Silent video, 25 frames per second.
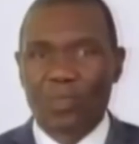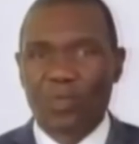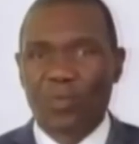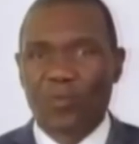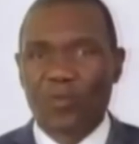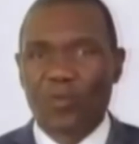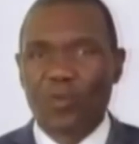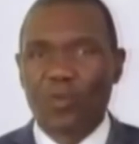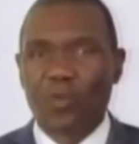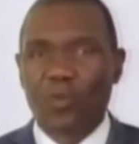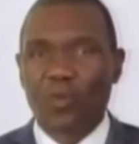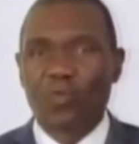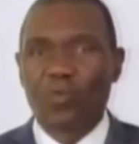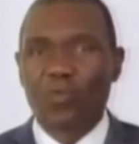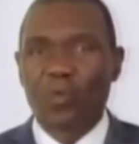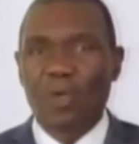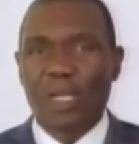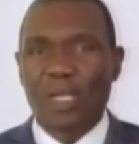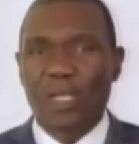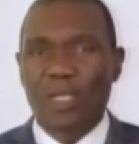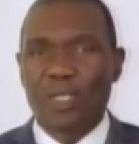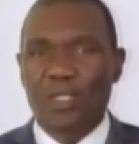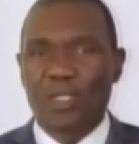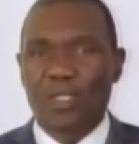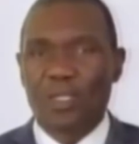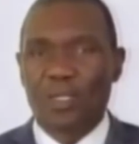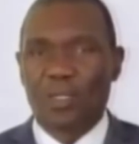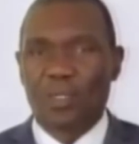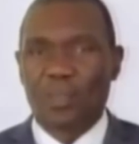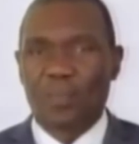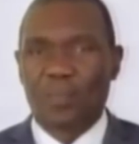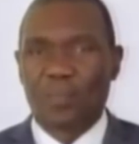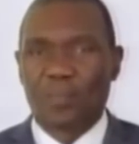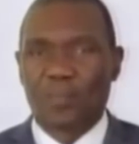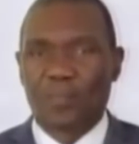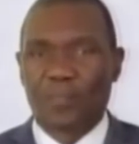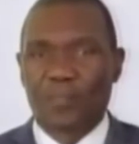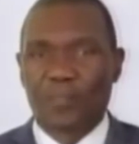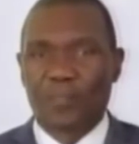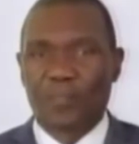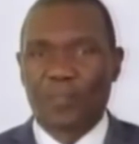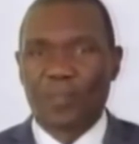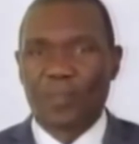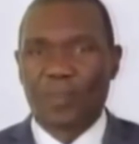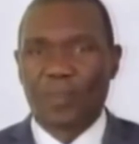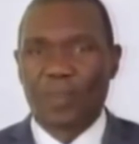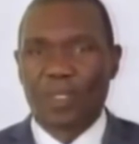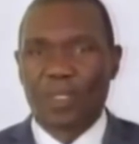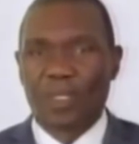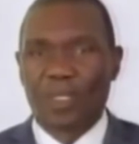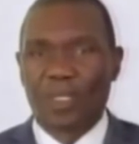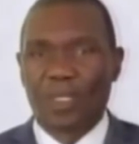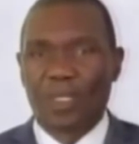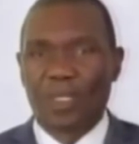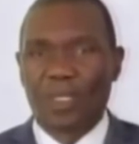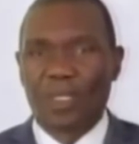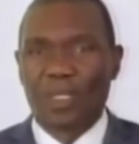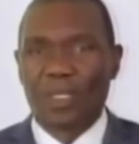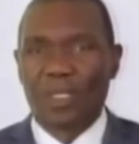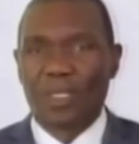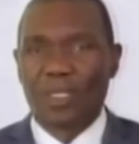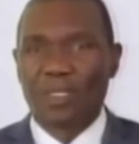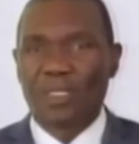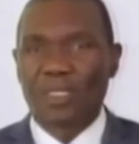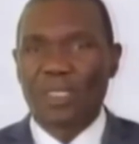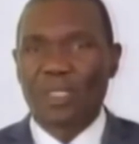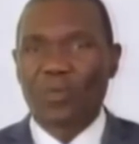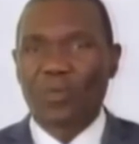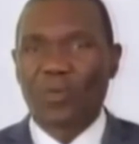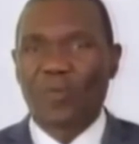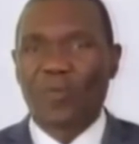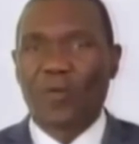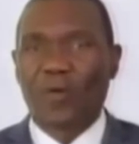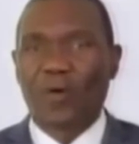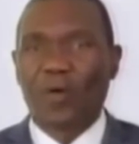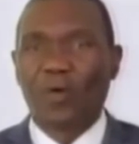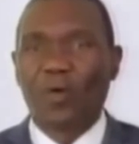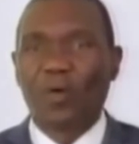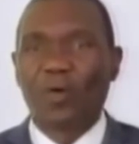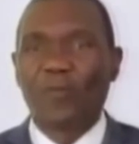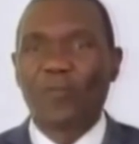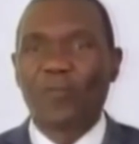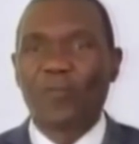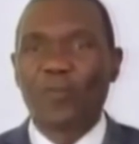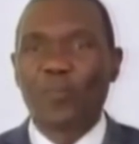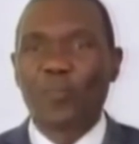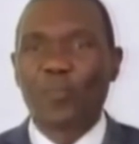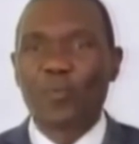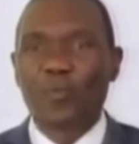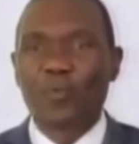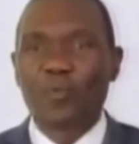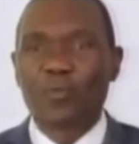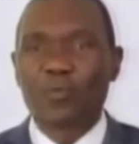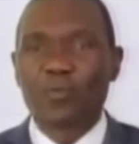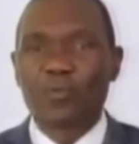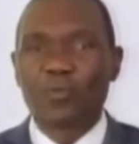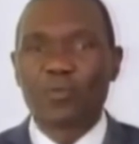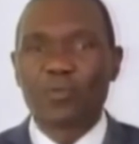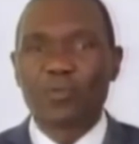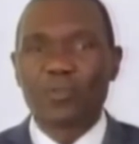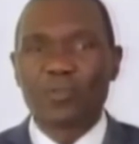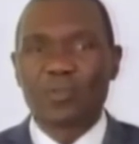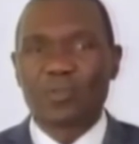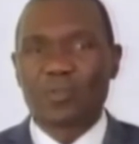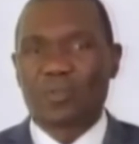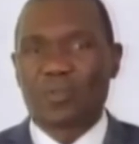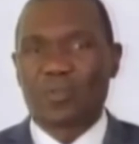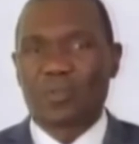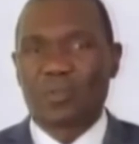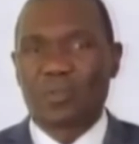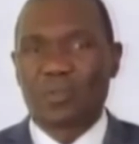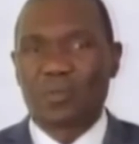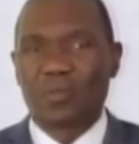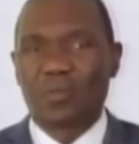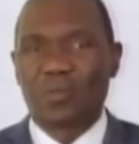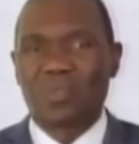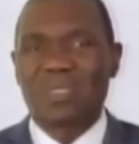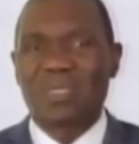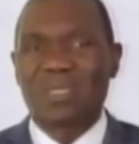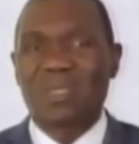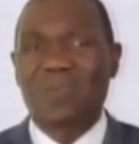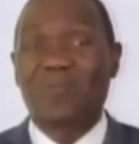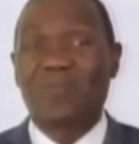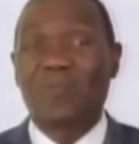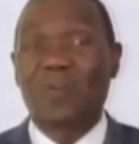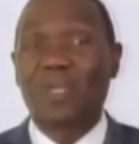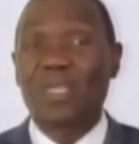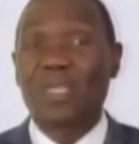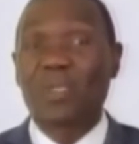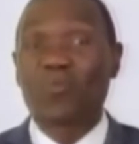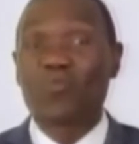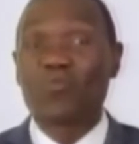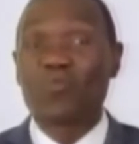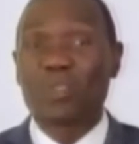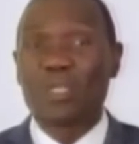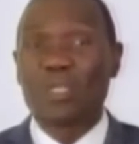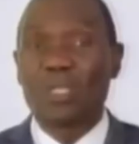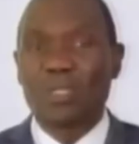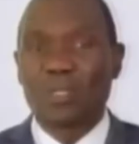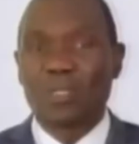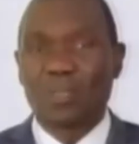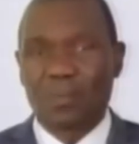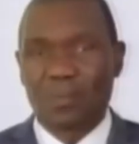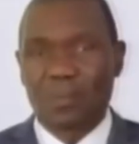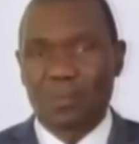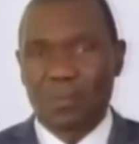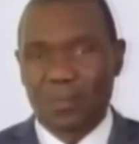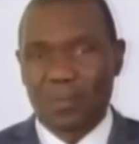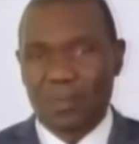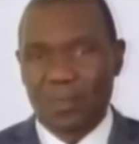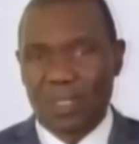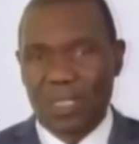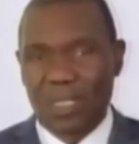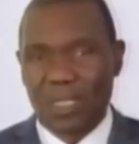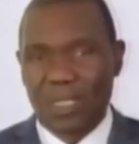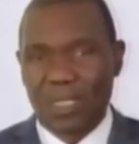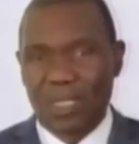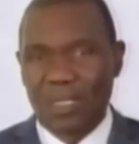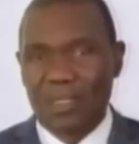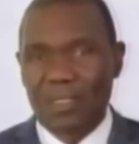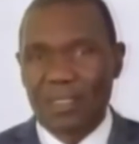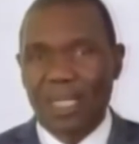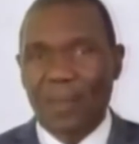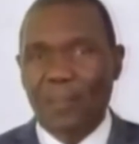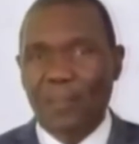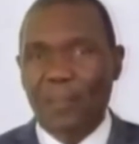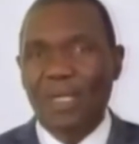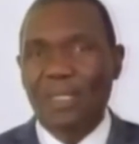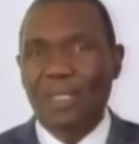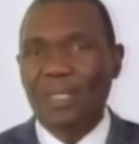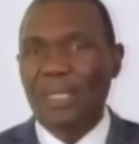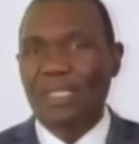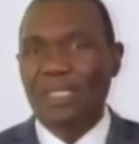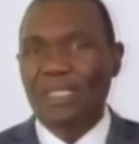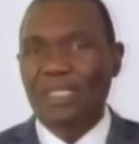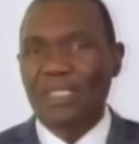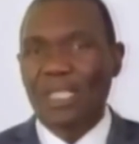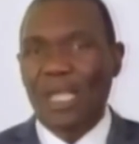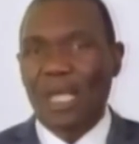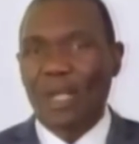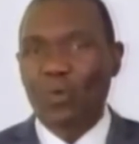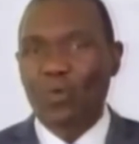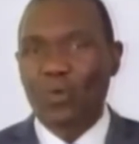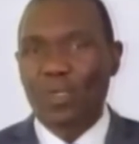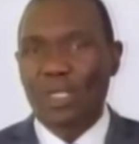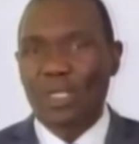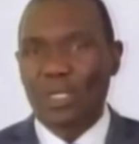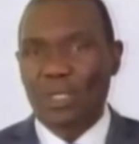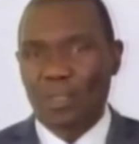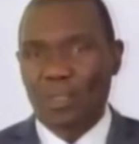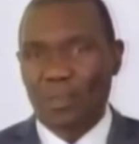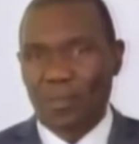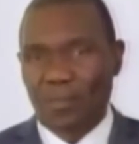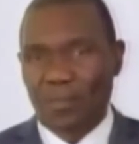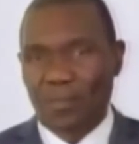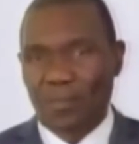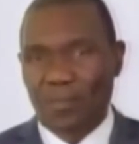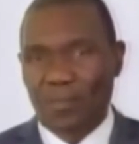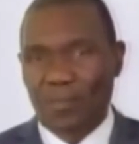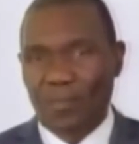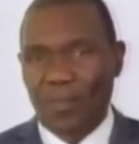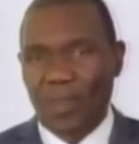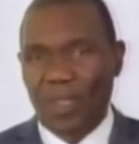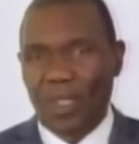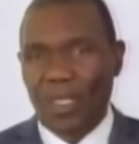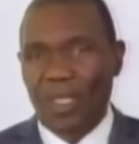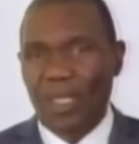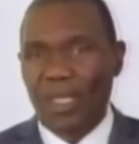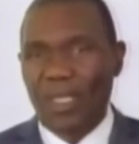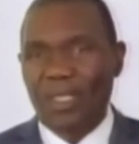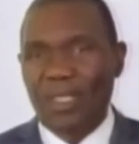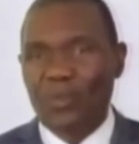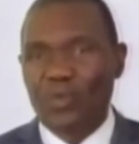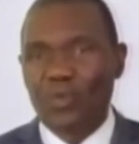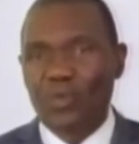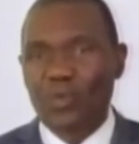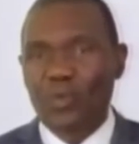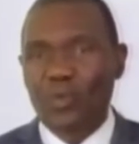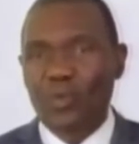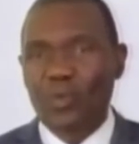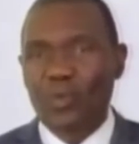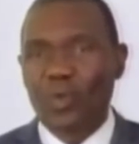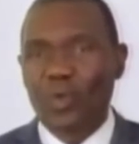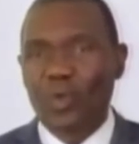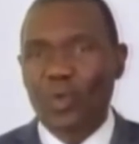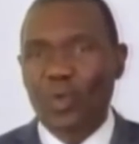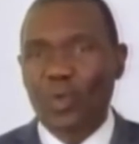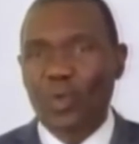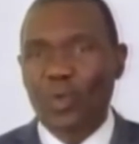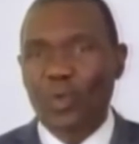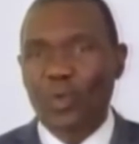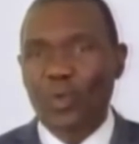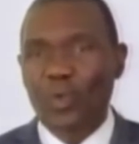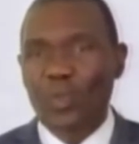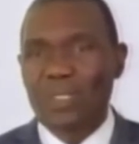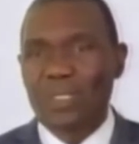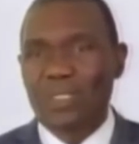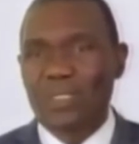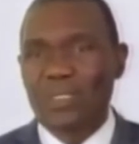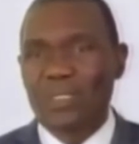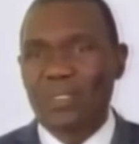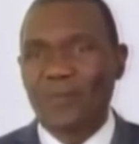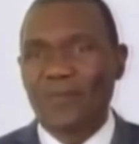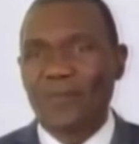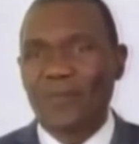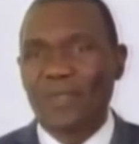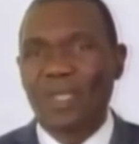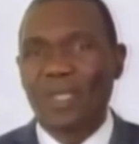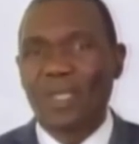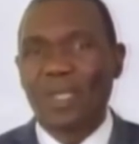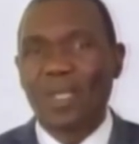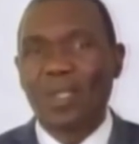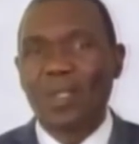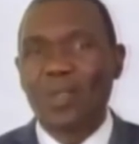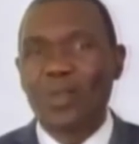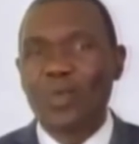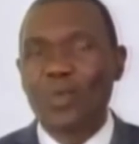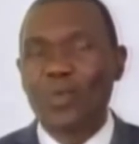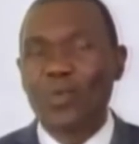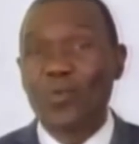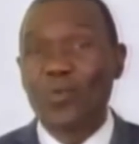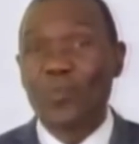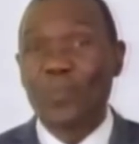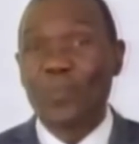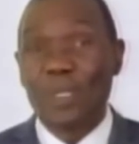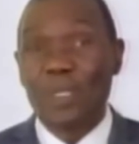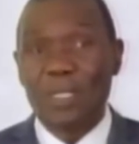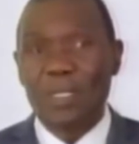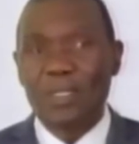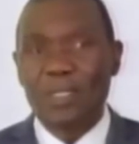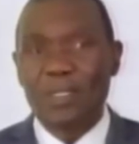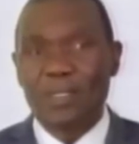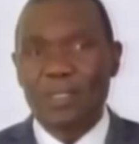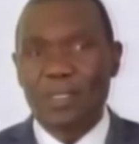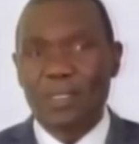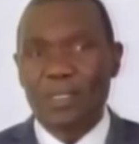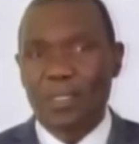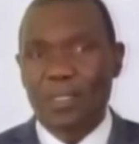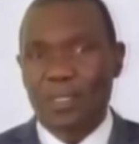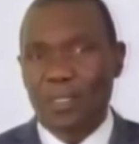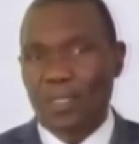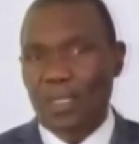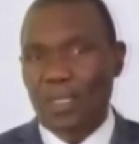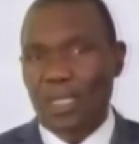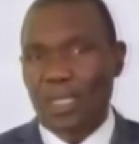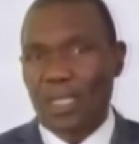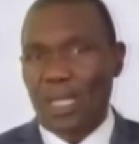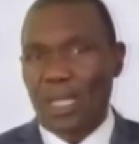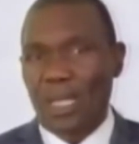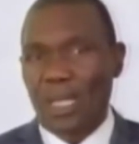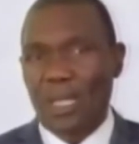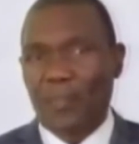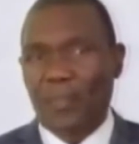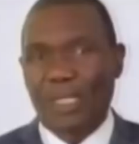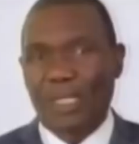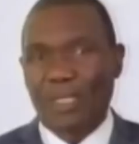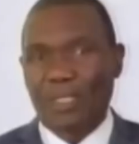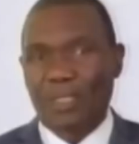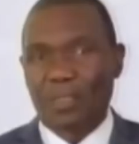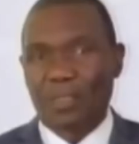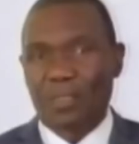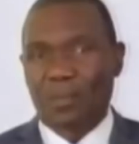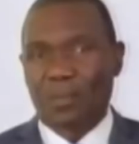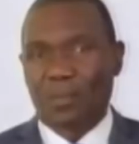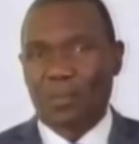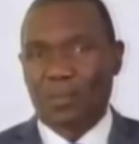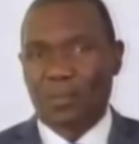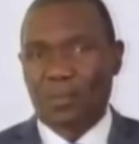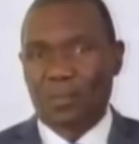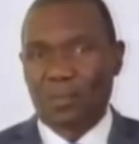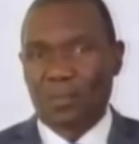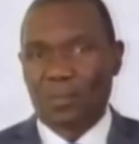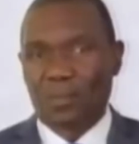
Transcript: Ce vœu de courage, c'est au fond un vœu pour tous de savoir écouter, d'apprendre à dialoguer et surtout de cultiver l'humilité et l'apathie.